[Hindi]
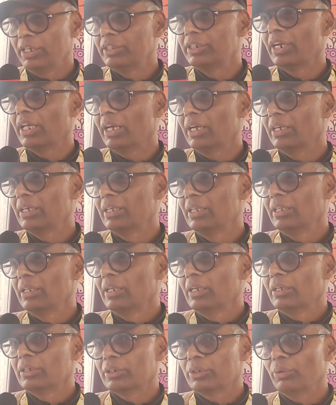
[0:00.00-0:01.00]
इदड़ा
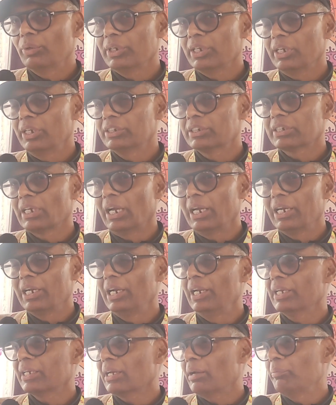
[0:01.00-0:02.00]
क्योंकि इसका
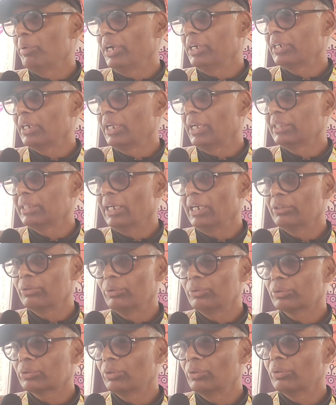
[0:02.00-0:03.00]
इडली का बैटर रहता है
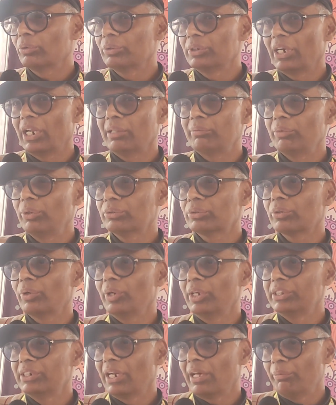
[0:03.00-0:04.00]
तो उसको गुजरात में
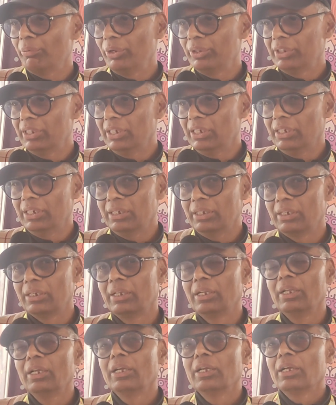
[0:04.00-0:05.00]
उसको इदड़ा बोलते
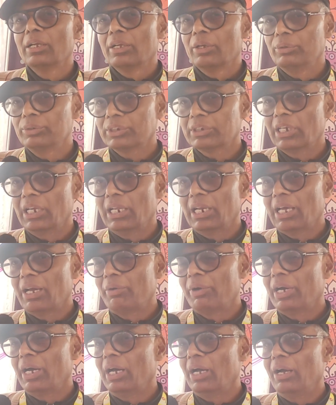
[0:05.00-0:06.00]
हैं उसके
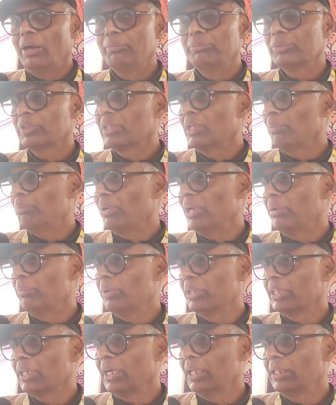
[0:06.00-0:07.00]
अलावा हम
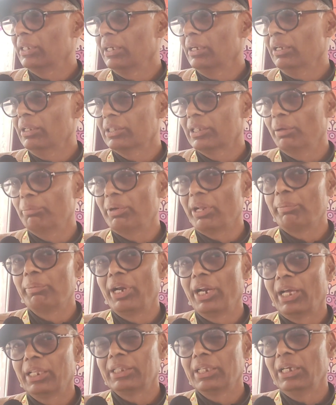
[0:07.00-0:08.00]
थेपला बताते हैं थेपला
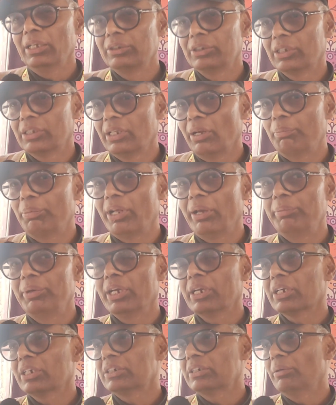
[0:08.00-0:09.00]
बनाते हैं थेपले
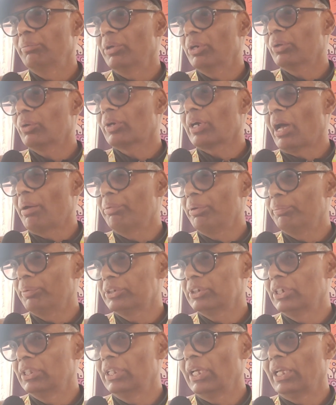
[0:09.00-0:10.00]
भी कस्टमर को काफ़ी
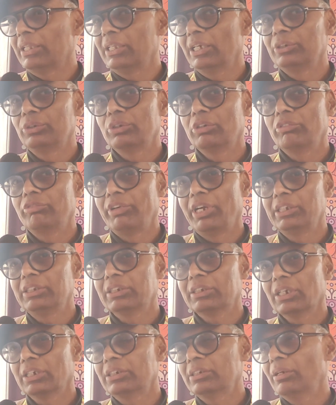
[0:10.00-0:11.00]
पसंद आते हैं जो
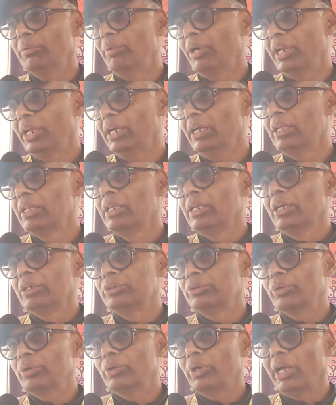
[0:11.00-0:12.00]
वेज कस्टमर है
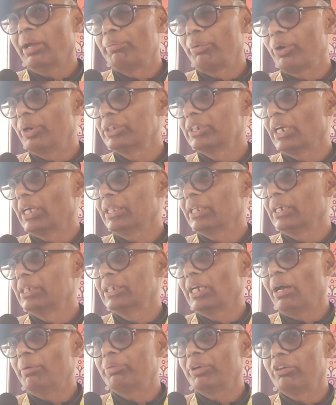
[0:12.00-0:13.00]
जो एब्रॉड जाते
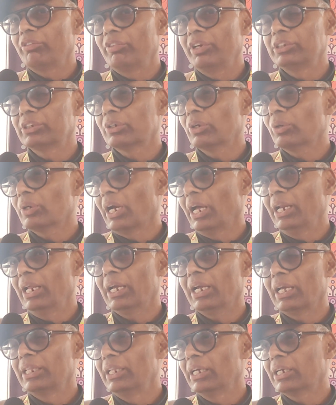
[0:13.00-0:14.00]
हैं जहाँ पर वेज को
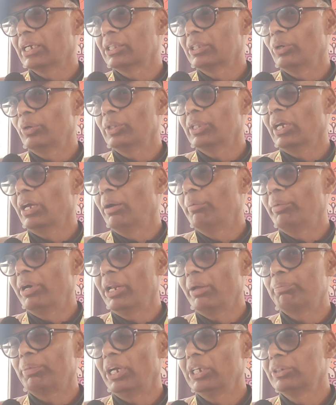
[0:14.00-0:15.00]
खाने का दिक्कत होता है
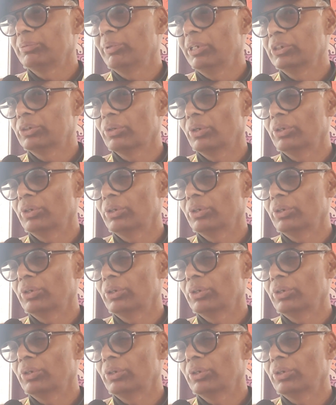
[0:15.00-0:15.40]
हमारे पास में